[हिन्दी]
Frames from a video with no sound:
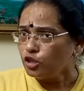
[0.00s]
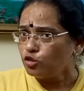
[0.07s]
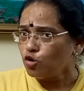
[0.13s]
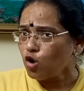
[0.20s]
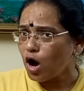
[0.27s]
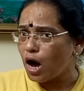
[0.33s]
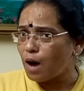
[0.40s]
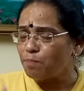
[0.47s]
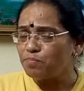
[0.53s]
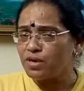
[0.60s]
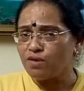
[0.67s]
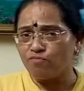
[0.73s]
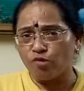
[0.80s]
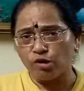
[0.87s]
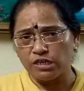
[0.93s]
तो
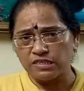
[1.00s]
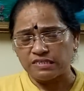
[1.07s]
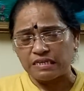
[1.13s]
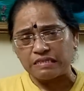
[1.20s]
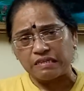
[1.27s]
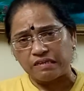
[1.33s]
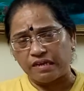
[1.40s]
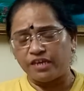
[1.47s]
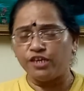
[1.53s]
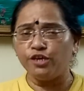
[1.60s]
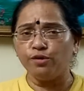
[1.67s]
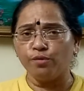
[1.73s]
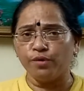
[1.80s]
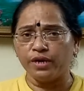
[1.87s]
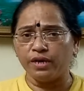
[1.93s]
आपकी वो इज्जत नहीं
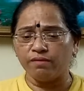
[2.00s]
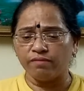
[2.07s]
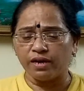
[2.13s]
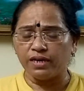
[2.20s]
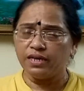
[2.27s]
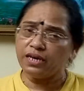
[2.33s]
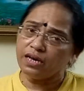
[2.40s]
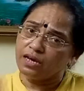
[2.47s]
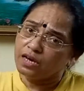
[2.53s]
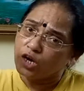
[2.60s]
होने वाली